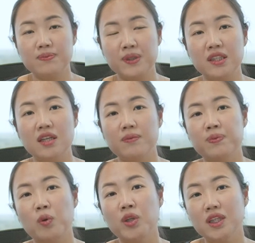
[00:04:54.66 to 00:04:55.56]
본인의,
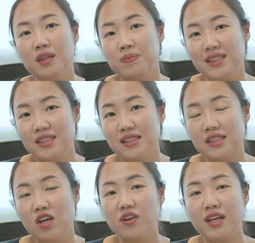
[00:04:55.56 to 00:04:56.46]
본인의
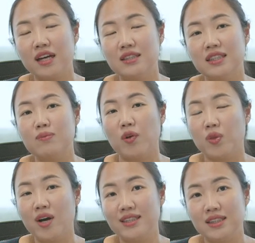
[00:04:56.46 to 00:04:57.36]
비즈니스 형태가 지금
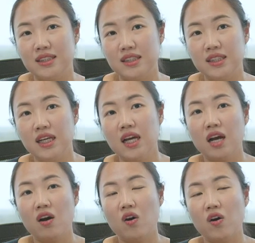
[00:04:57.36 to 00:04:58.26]
어떠하신지
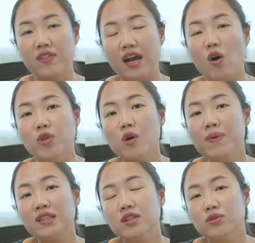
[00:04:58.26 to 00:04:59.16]
어, 내가 어떤
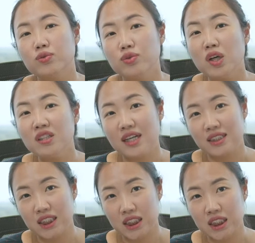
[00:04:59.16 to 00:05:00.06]
방식으로 운영을
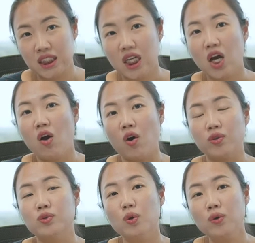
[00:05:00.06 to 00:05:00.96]
하실지,
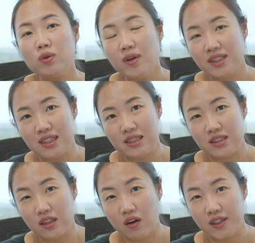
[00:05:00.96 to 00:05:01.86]
어떤 소유권이
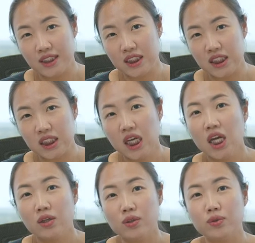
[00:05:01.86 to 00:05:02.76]
있으실 것인지,
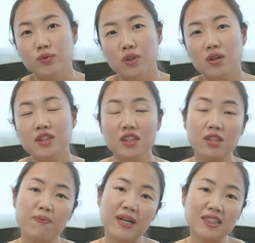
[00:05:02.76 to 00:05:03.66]
그리고 운영을
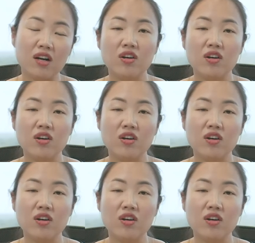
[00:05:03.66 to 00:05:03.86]
직접 하실